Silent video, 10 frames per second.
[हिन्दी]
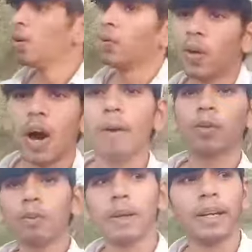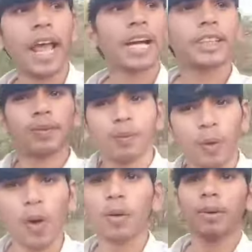वो आपको मैं नेक्स्ट
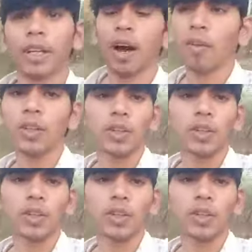ब्लॉग में दिखाऊंगा